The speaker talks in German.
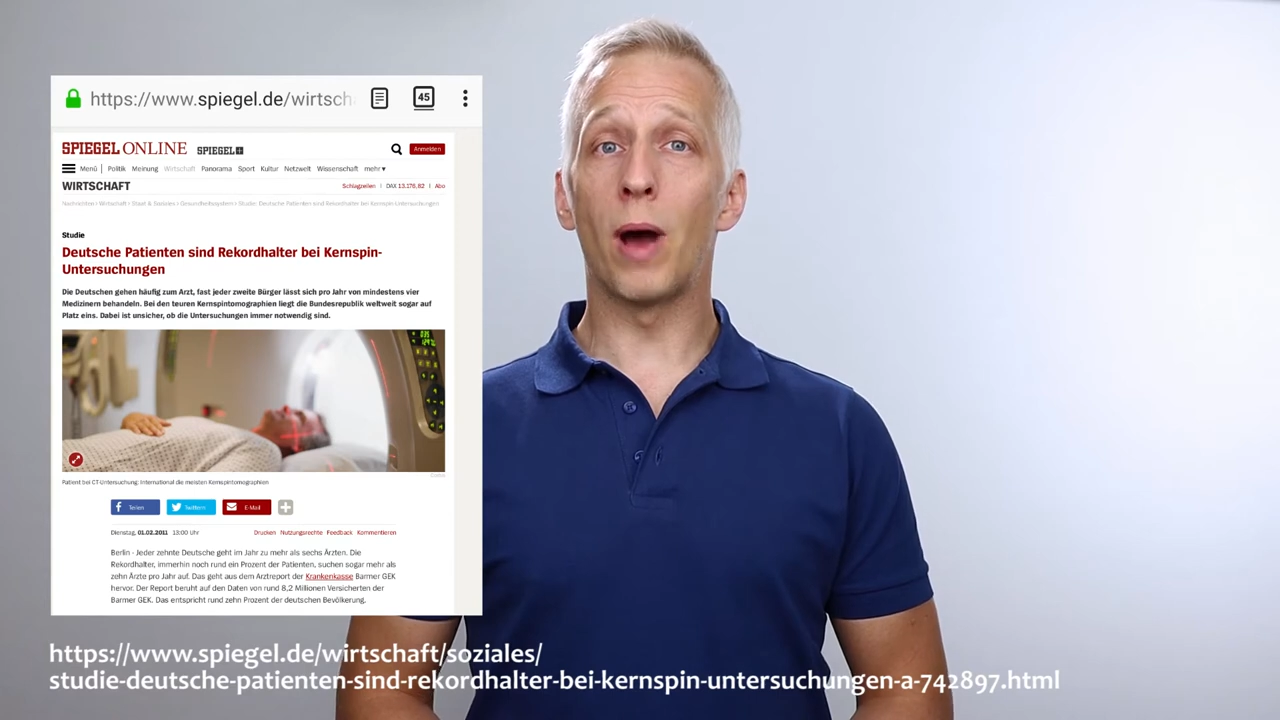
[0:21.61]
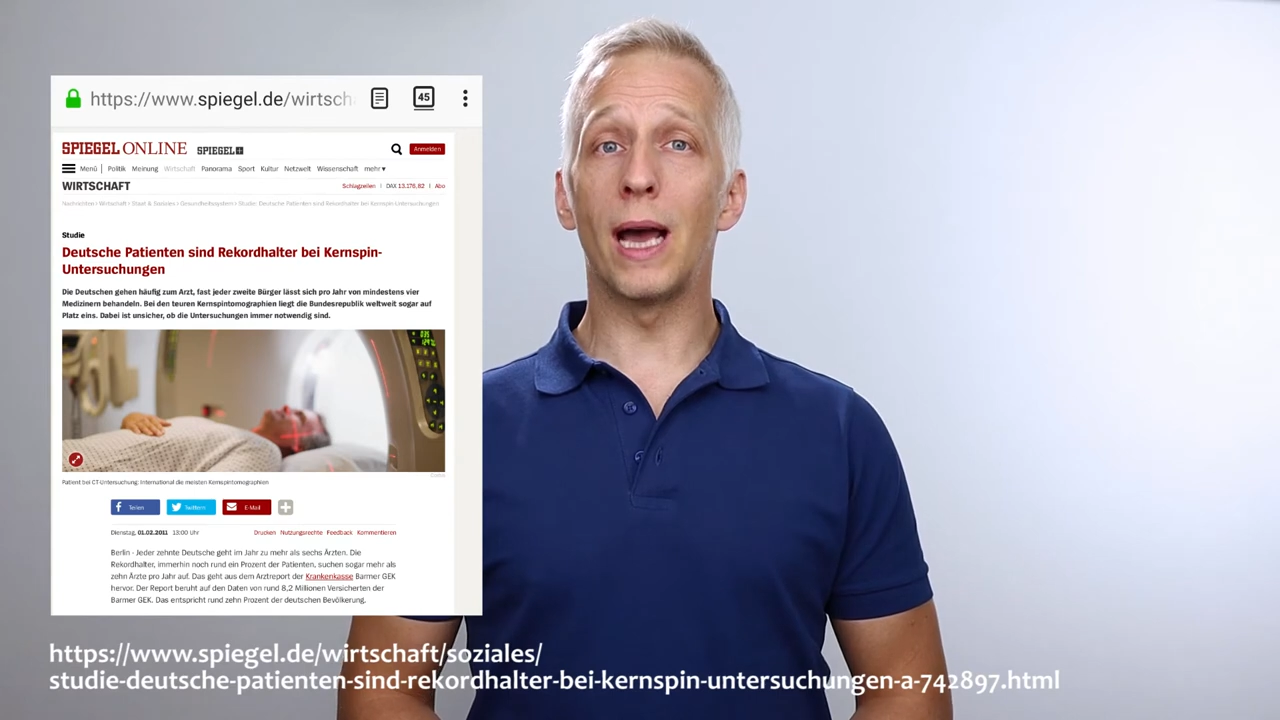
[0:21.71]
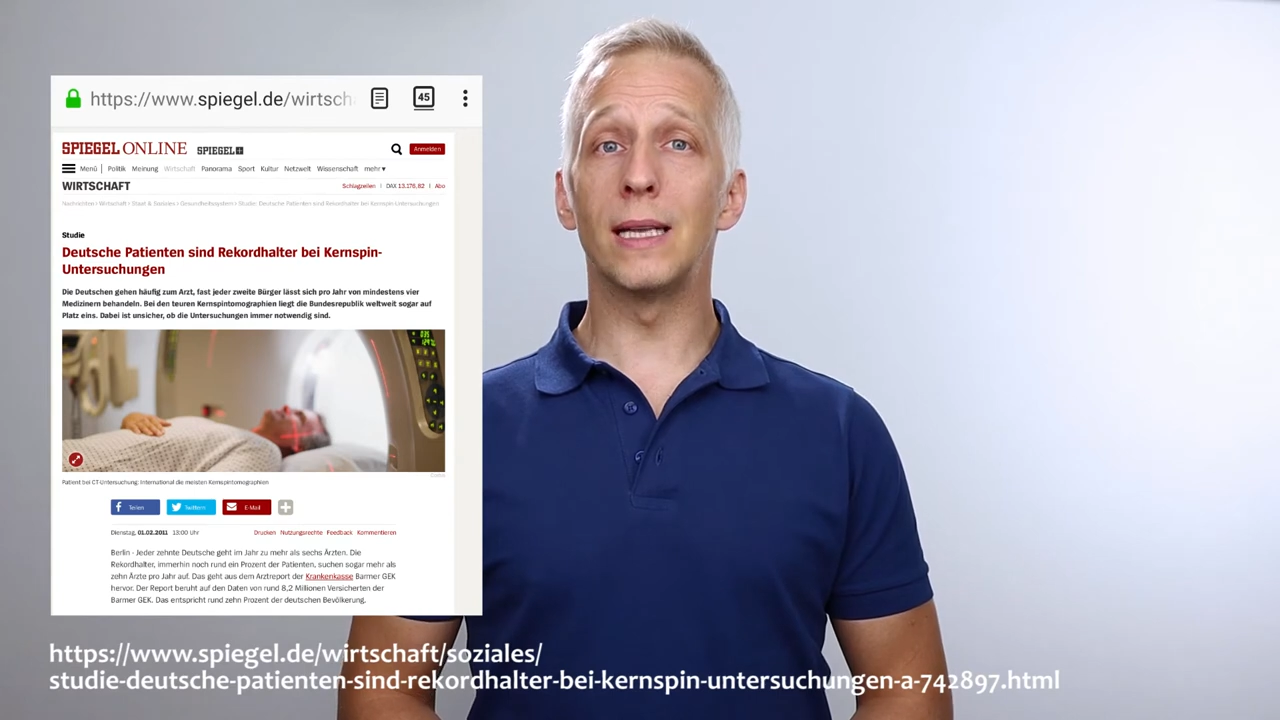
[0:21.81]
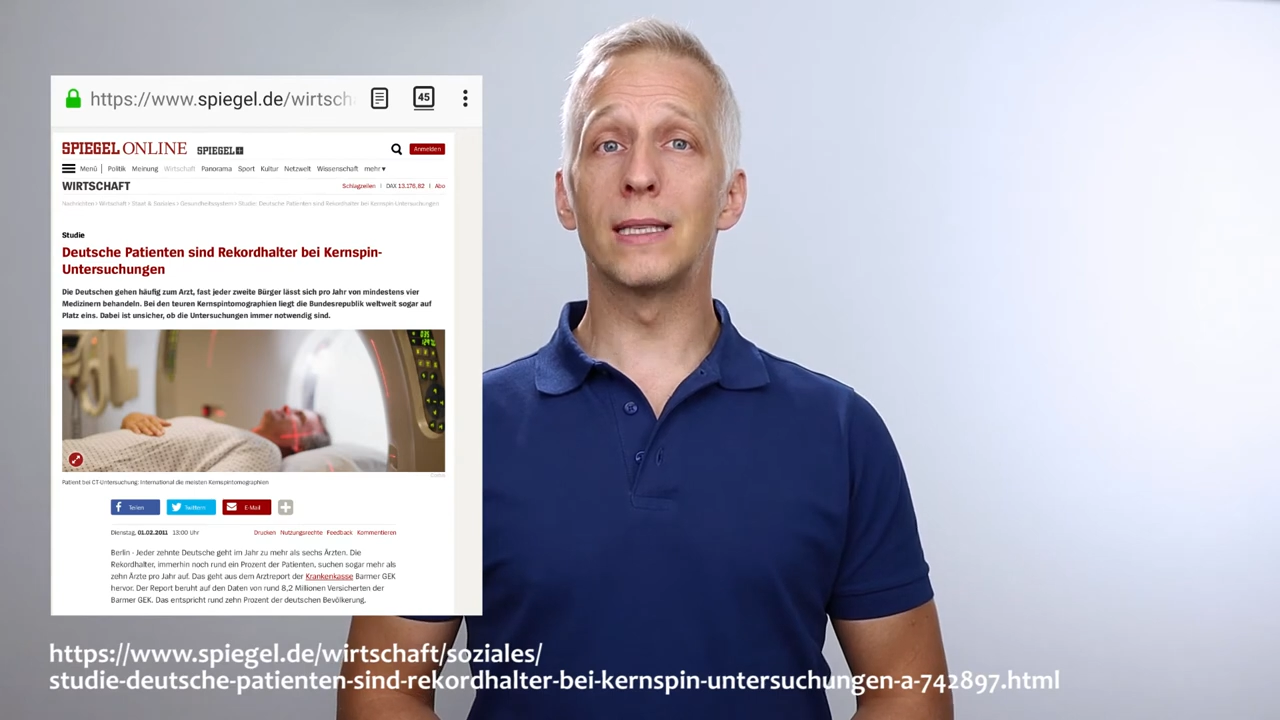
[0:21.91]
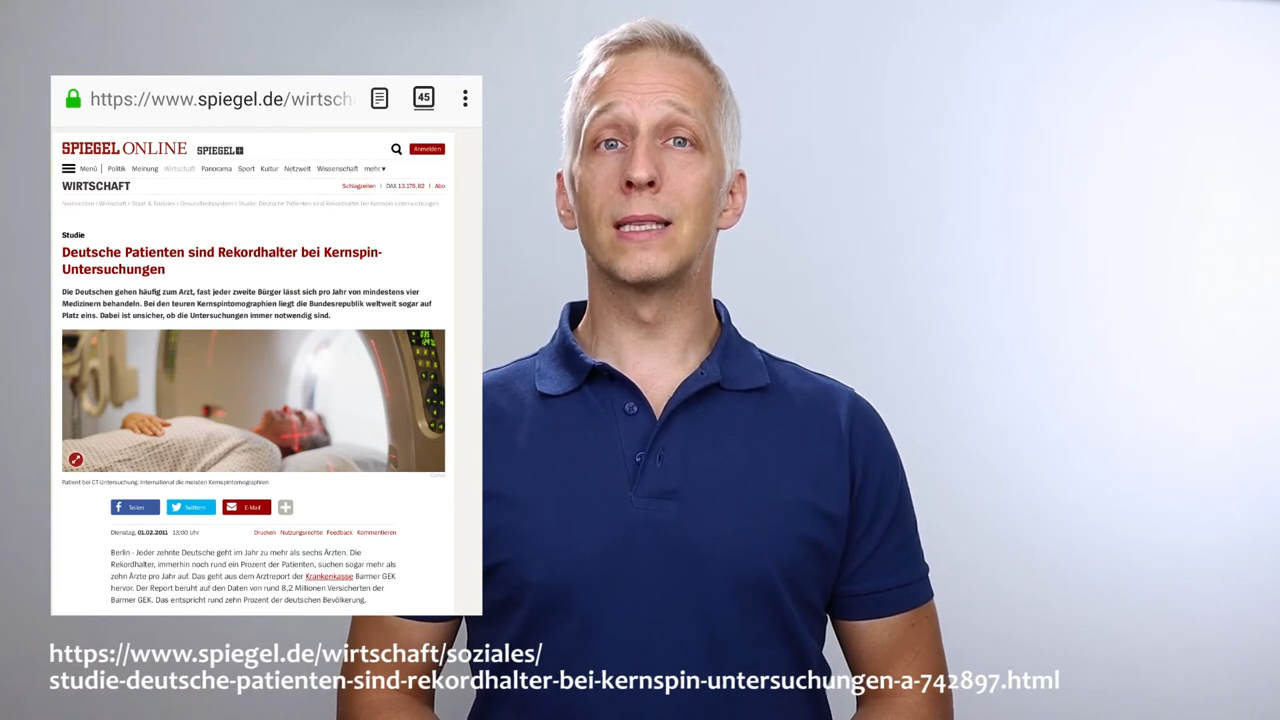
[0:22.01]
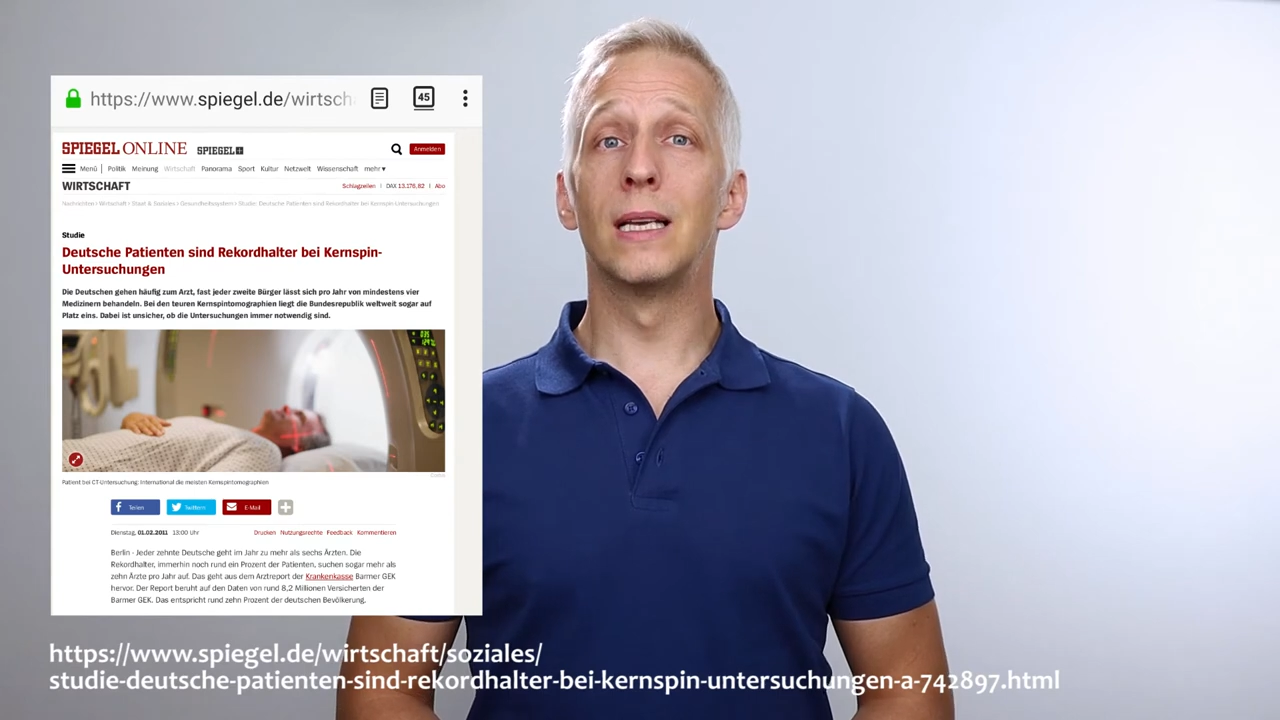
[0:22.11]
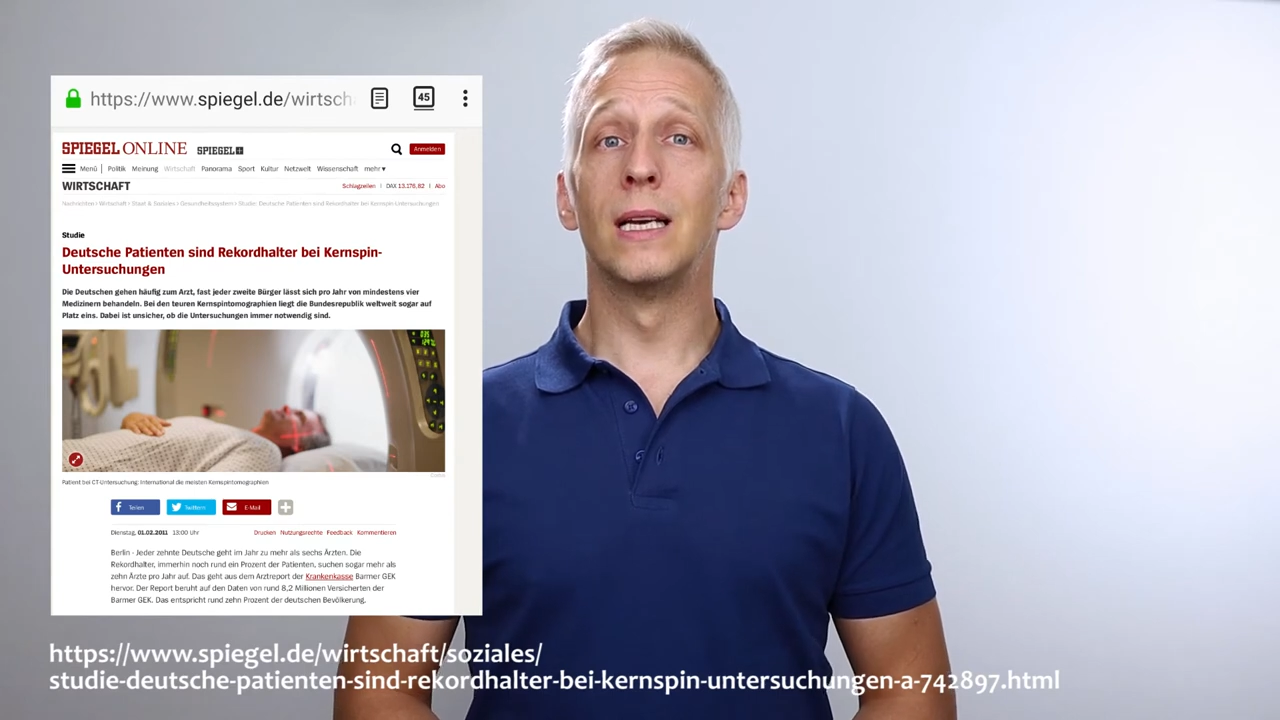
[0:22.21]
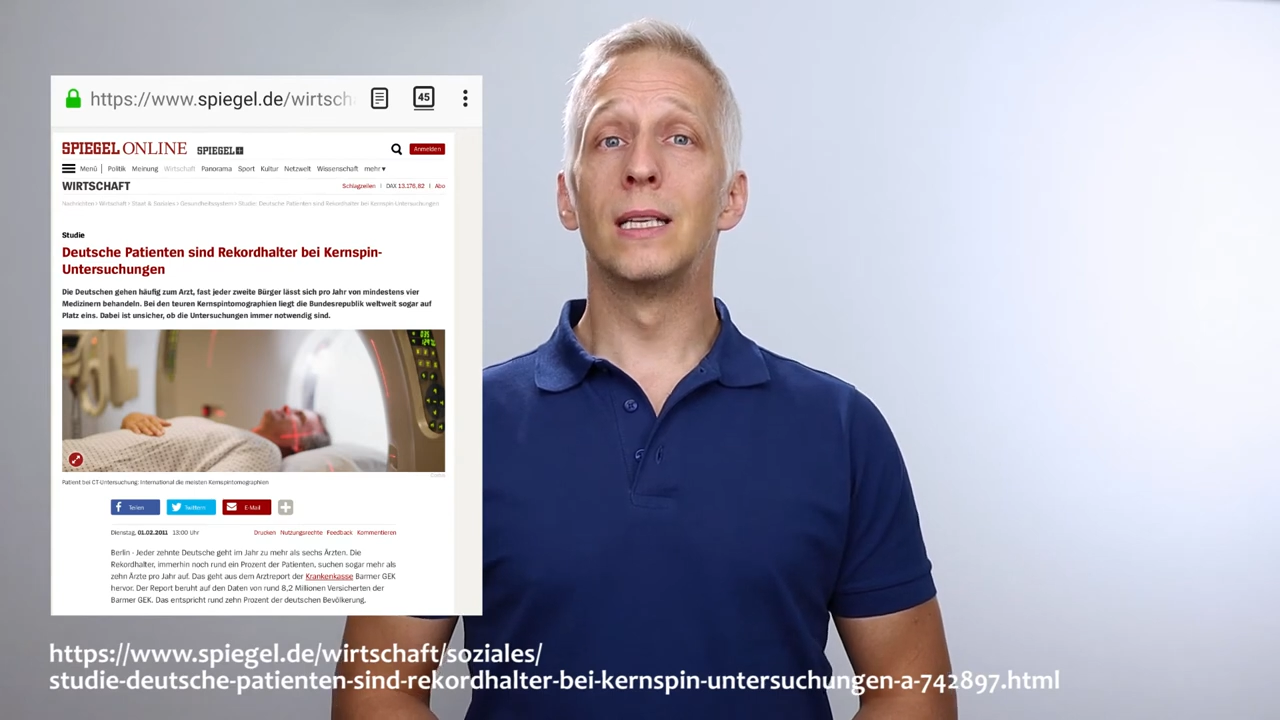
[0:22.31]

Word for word: bereits